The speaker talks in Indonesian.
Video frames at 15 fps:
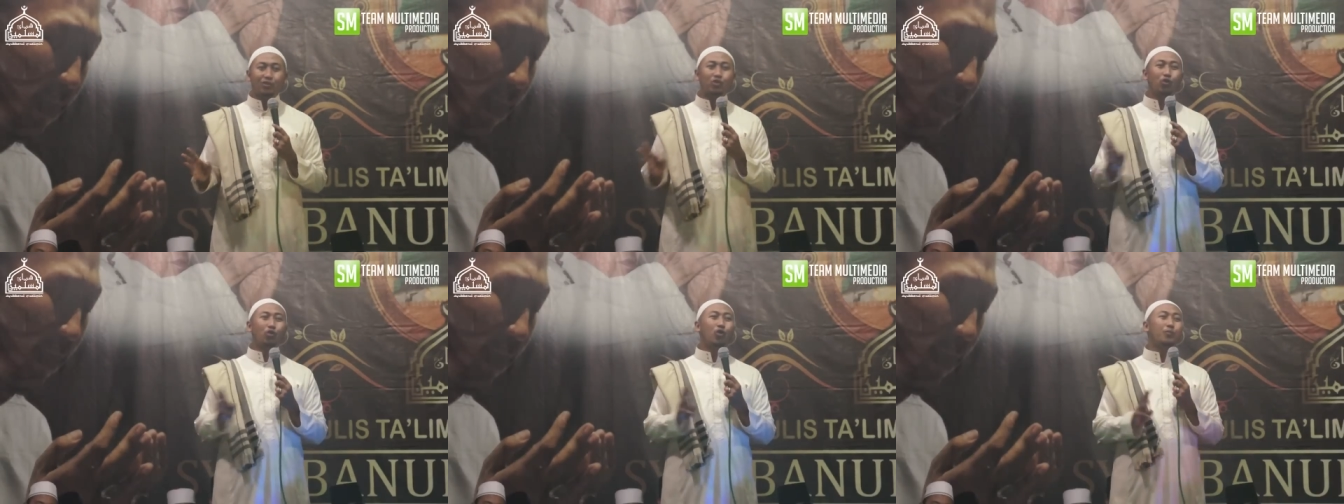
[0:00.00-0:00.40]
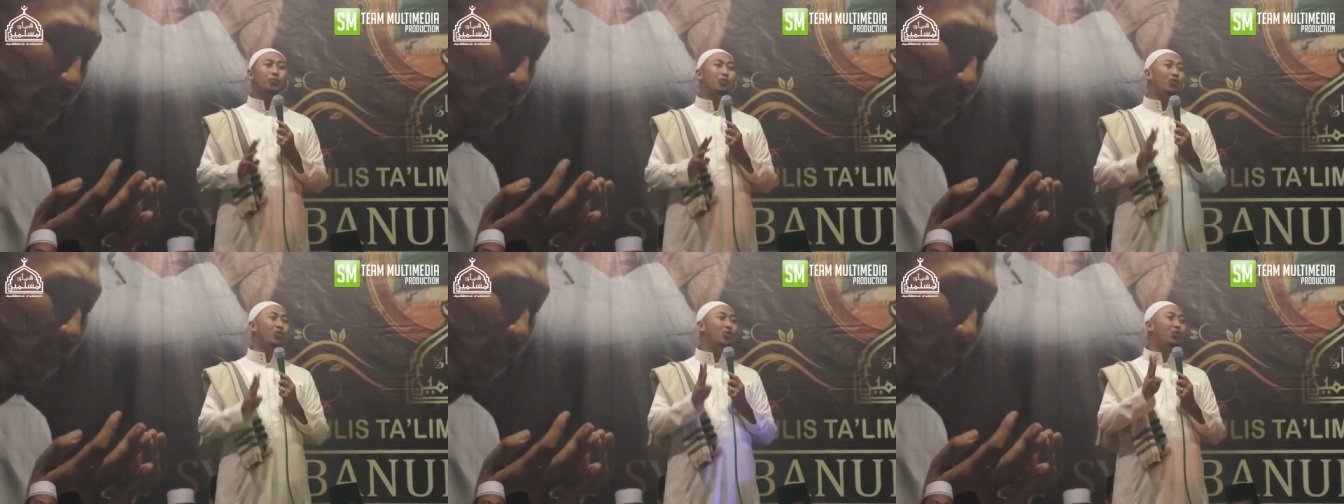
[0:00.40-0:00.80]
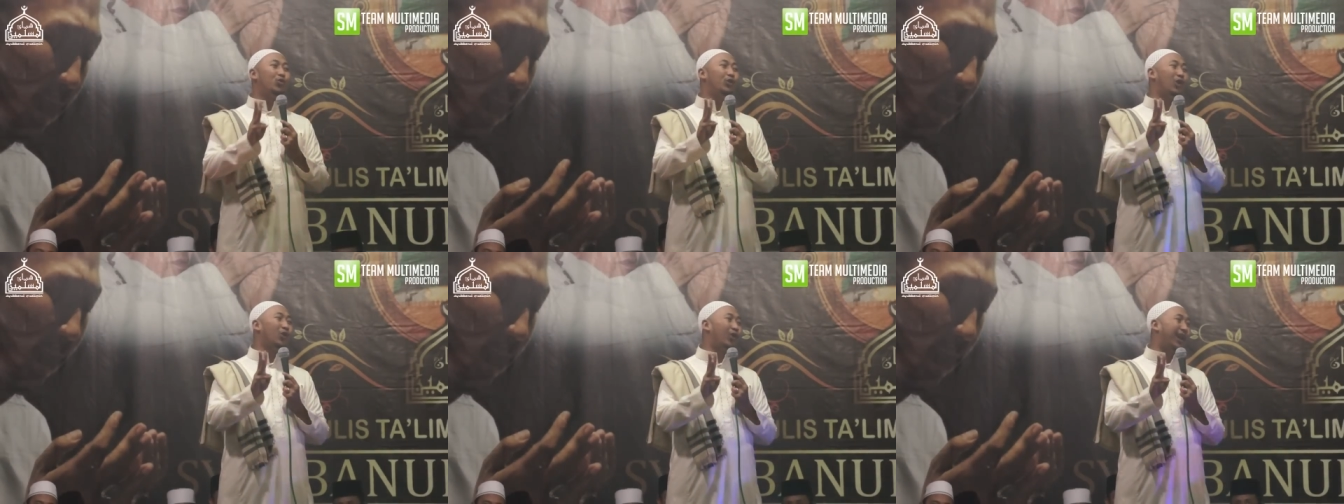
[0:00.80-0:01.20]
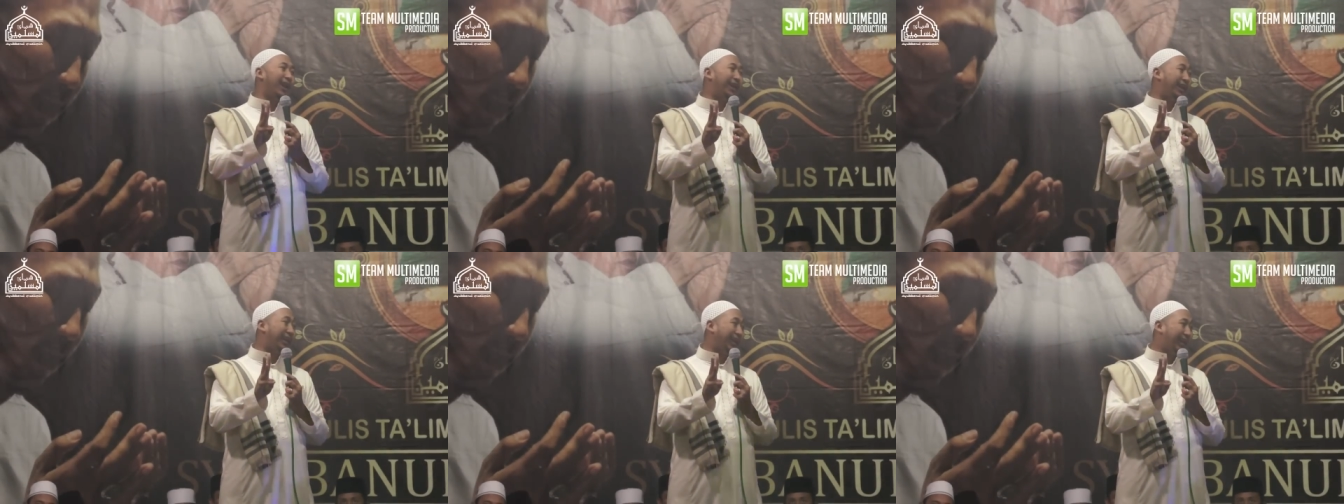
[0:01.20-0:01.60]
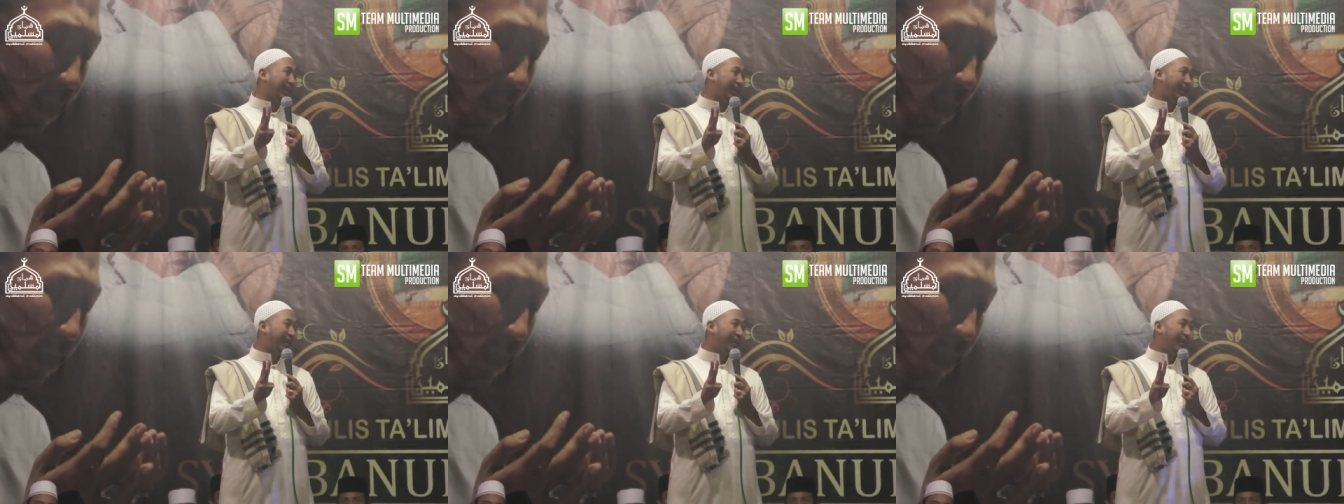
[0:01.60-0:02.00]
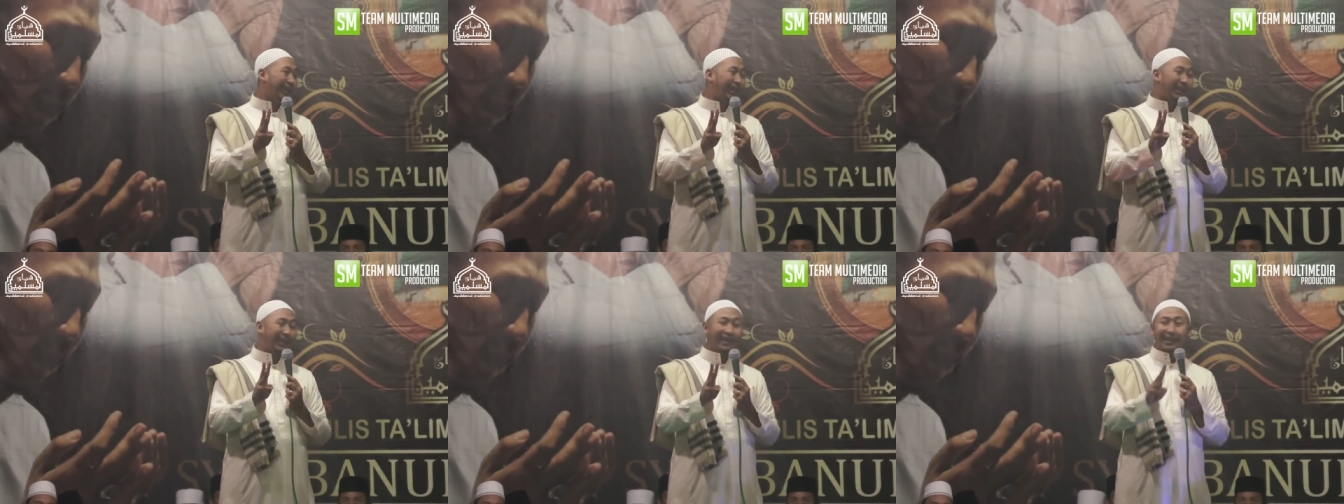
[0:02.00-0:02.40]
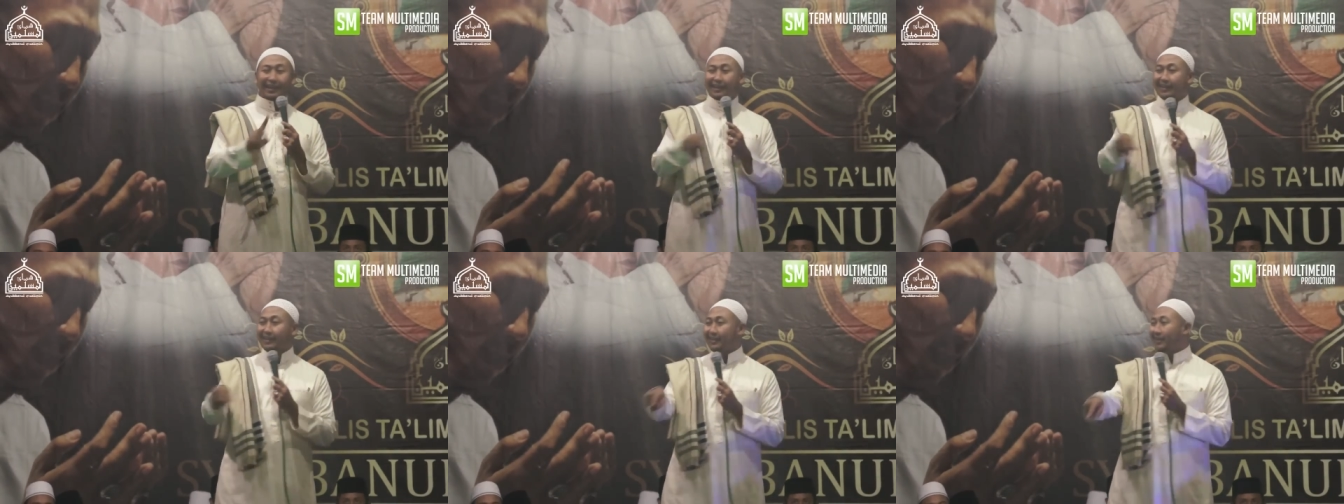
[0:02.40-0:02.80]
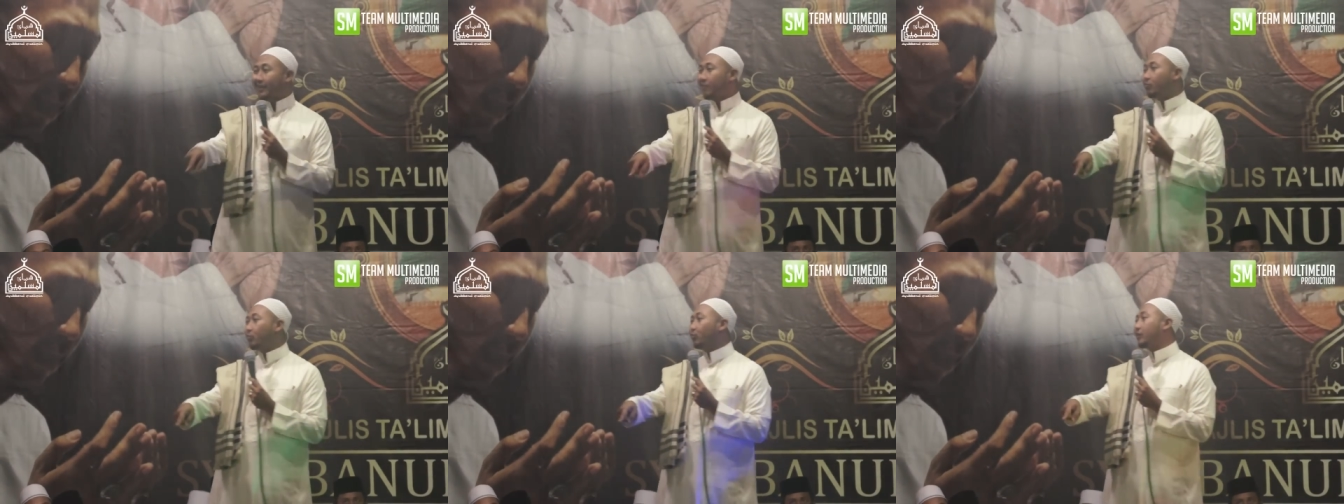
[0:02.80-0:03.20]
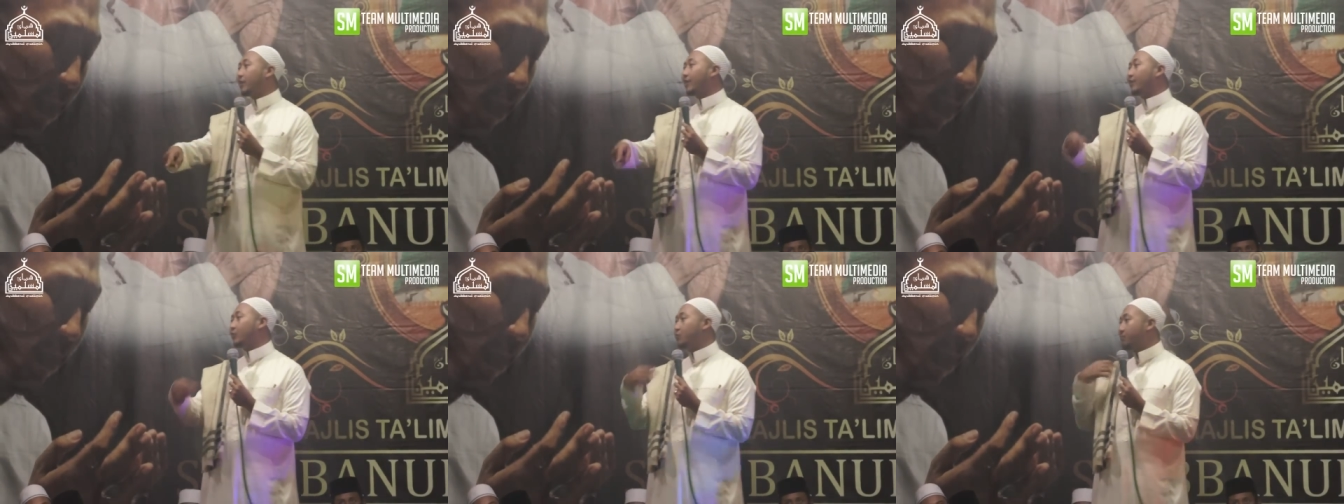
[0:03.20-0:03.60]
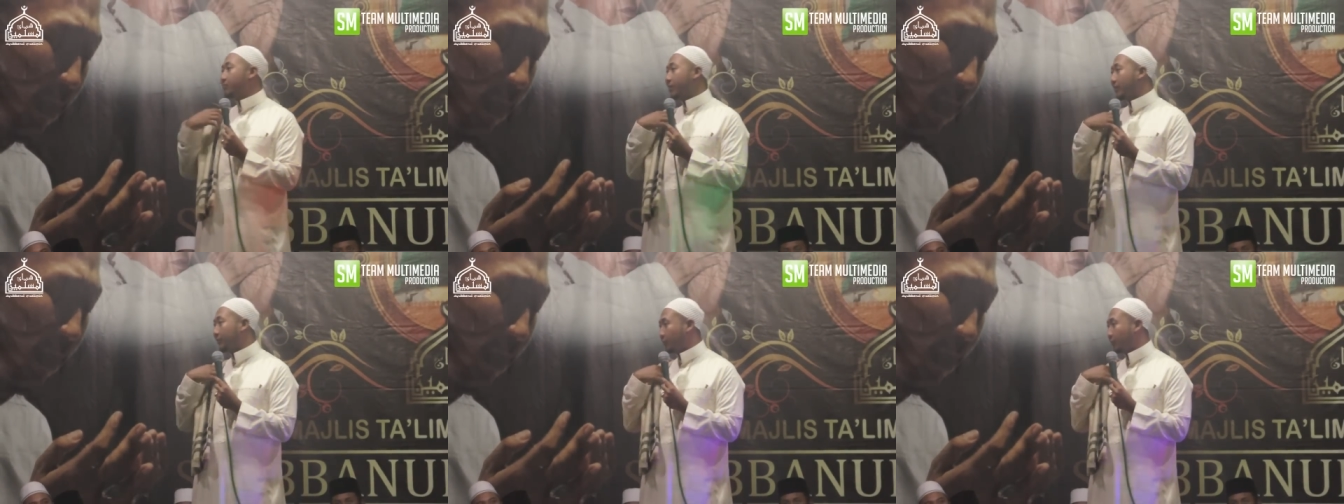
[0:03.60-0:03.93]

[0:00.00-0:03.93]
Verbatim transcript: Cokop kulhu telo gale. Kini kiki ke suban.